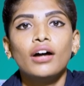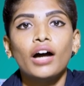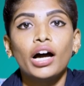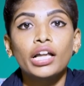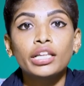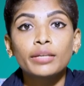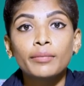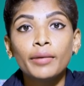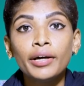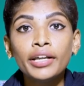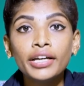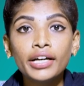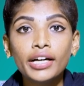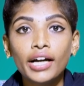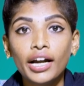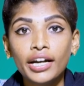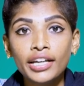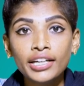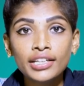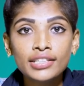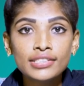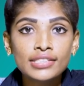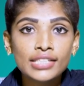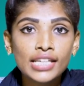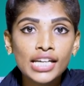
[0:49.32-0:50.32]
அந்த மாதிரி
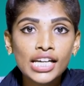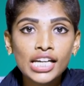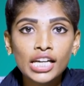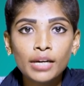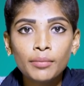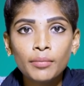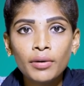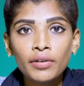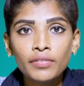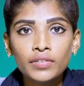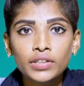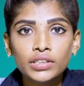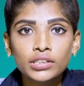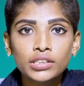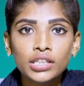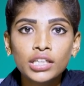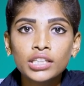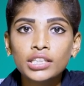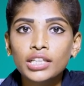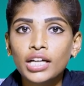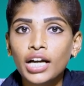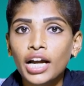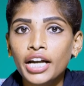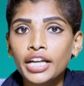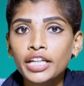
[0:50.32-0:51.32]
கடைக்கு சீக்கிரமா வந்து
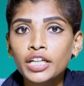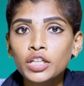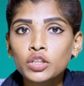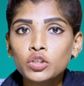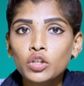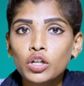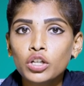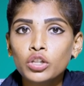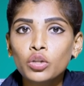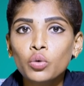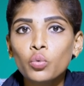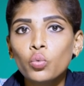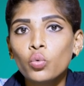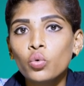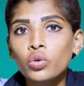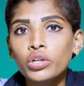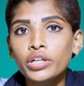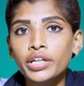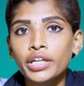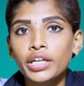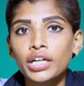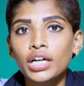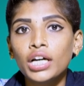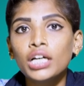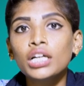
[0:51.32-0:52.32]
அந்த கடையை திறந்த
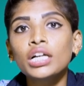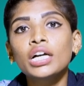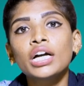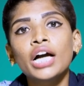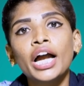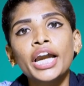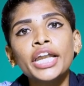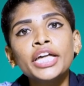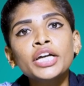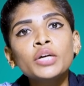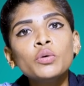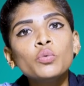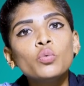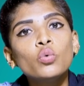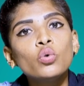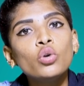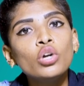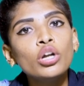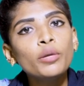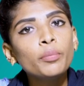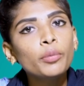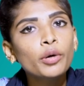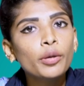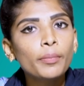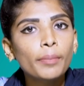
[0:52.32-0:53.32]
ஊழியர்கள் கடைக்கு
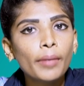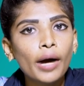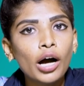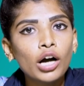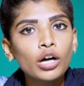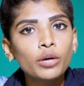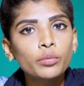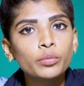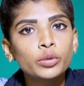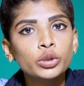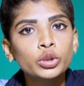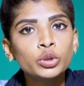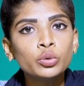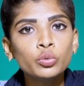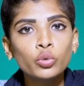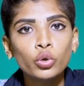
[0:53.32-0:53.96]
உள்ள போய் பார்க்கும்போது